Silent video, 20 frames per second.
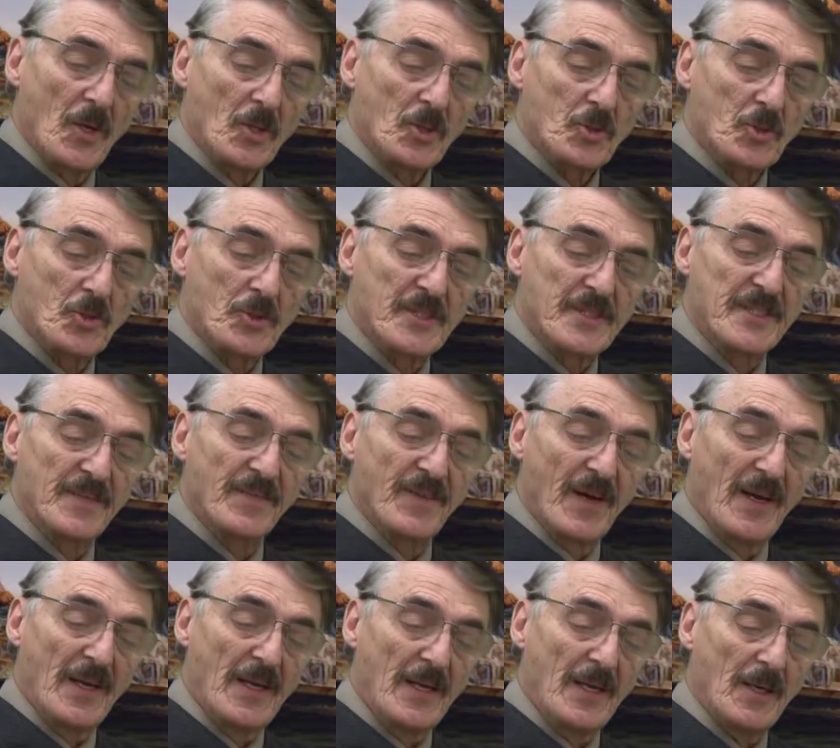Ceux-ci
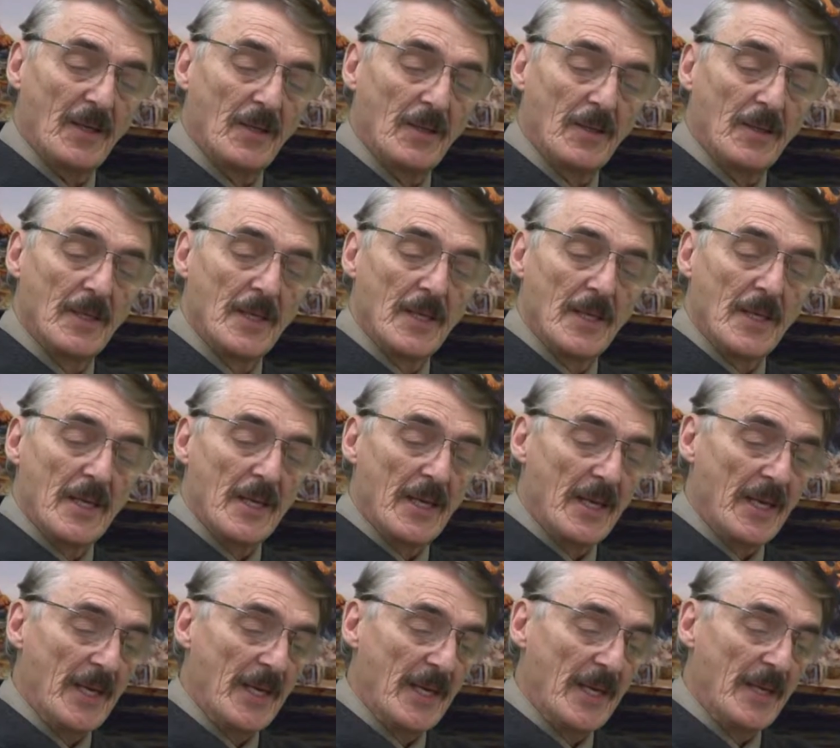vinrent
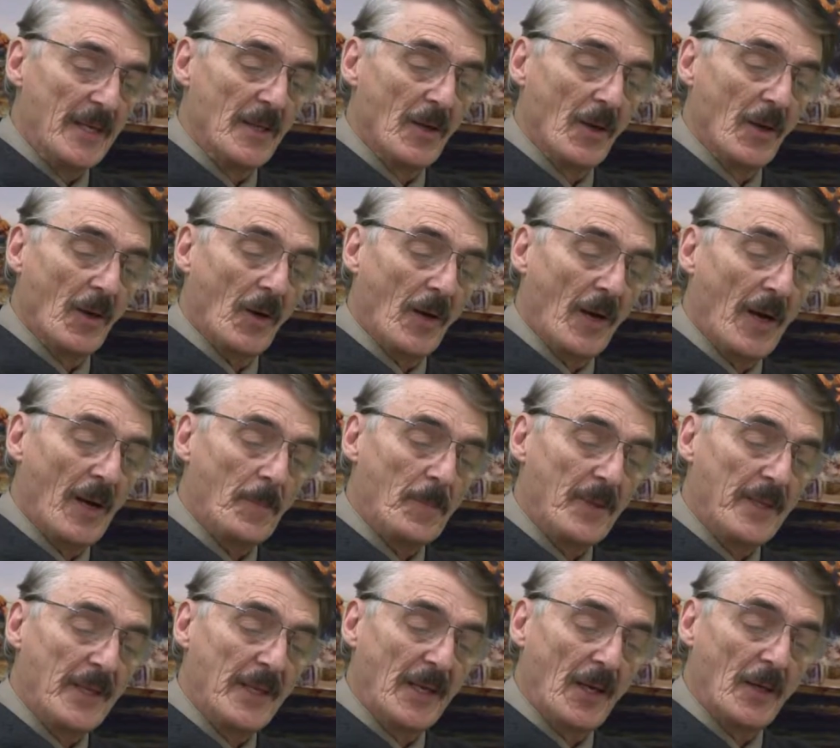et ils
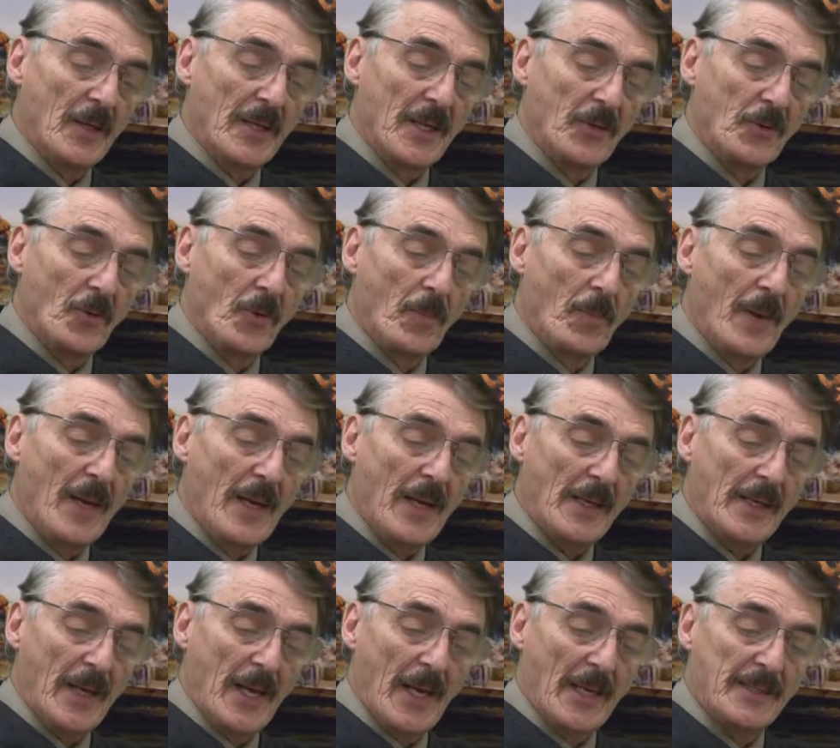remplirent les deux
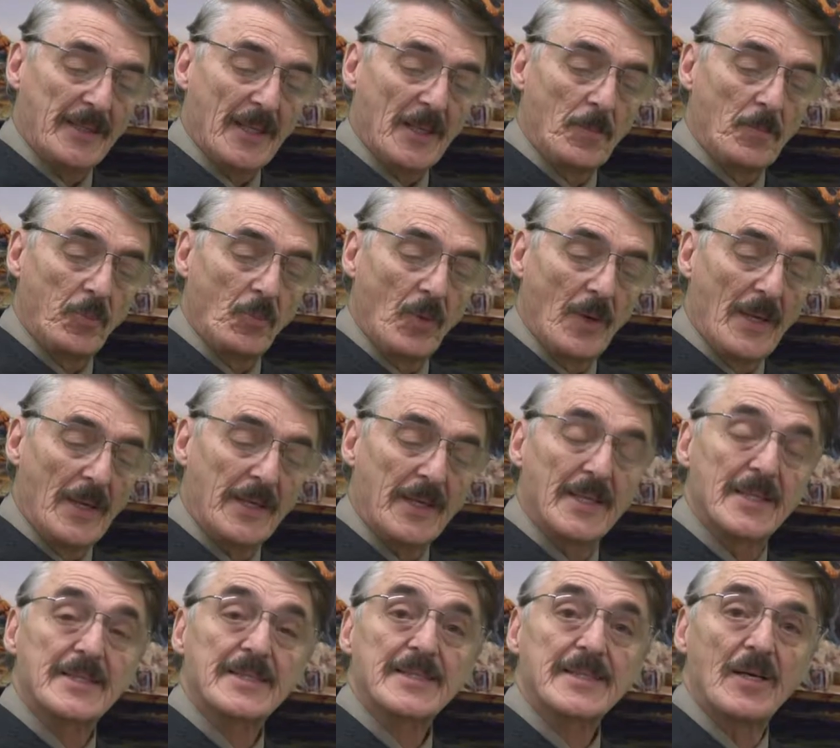barques à tel point
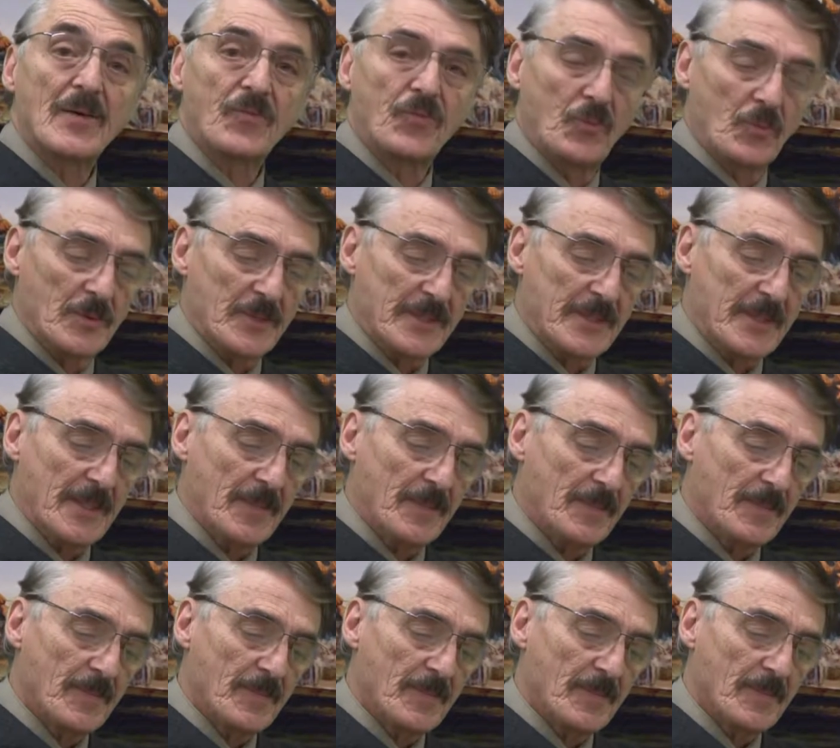qu'elles s'enfonçaient.
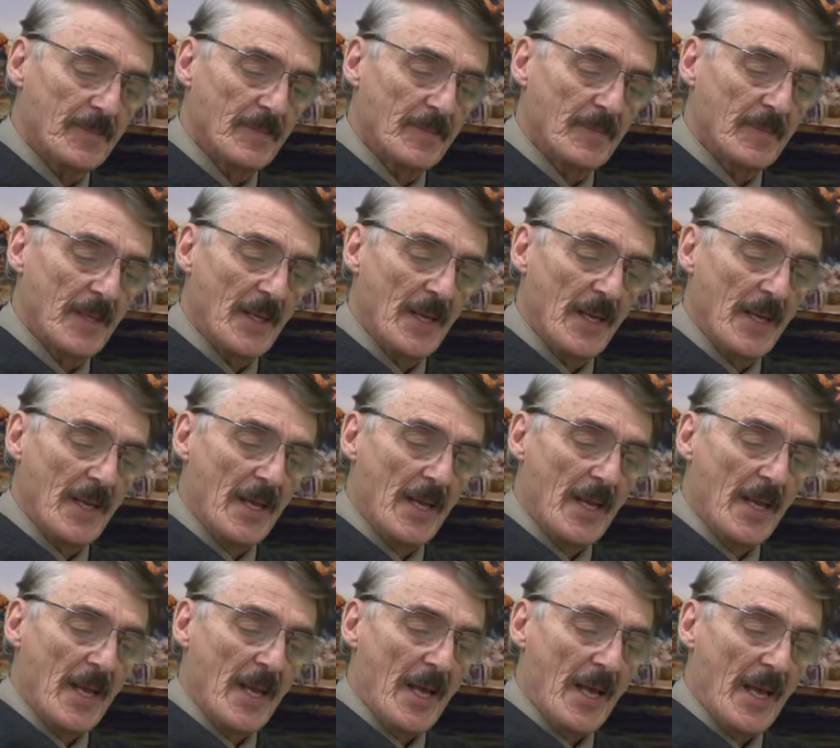
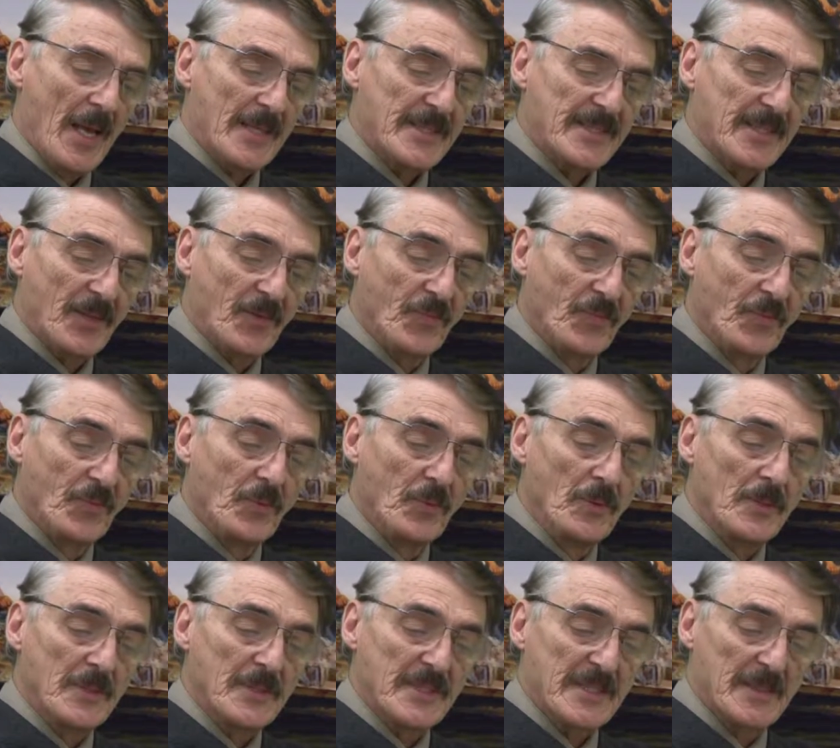À cette
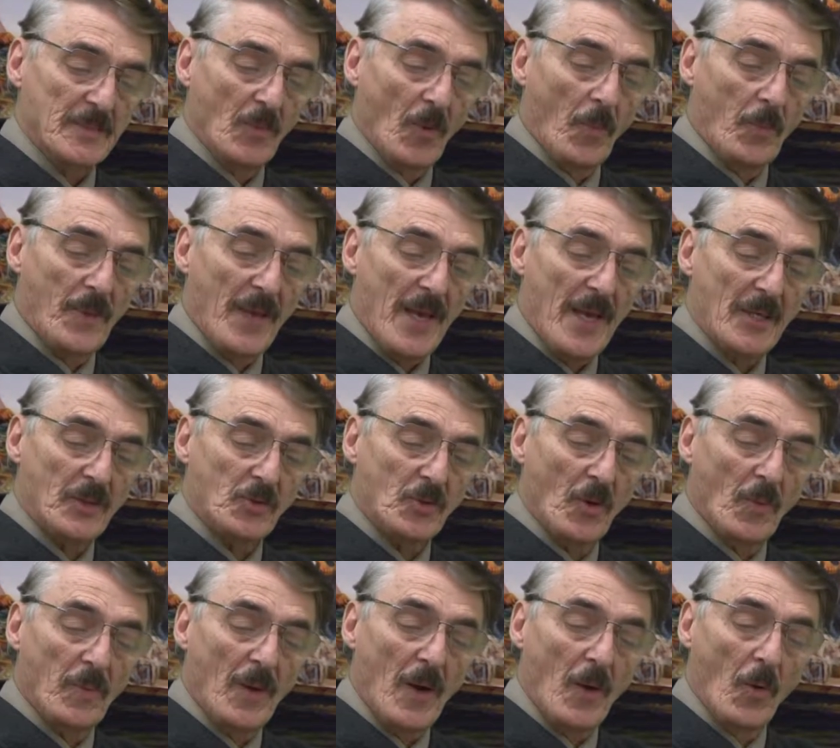vue, Simon-Pierre
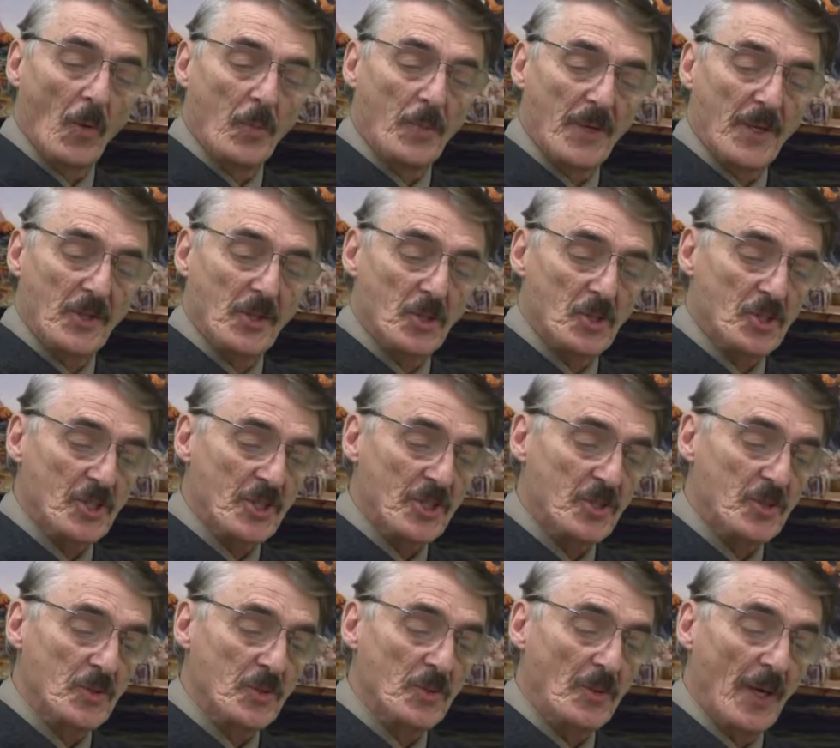tomba aux pieds de
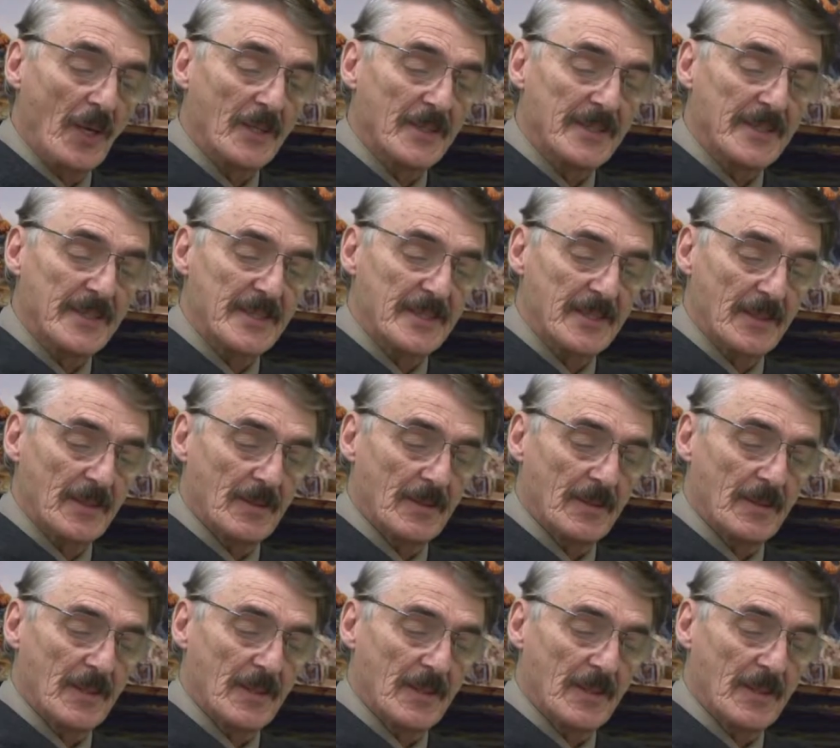Jésus en disant ⁇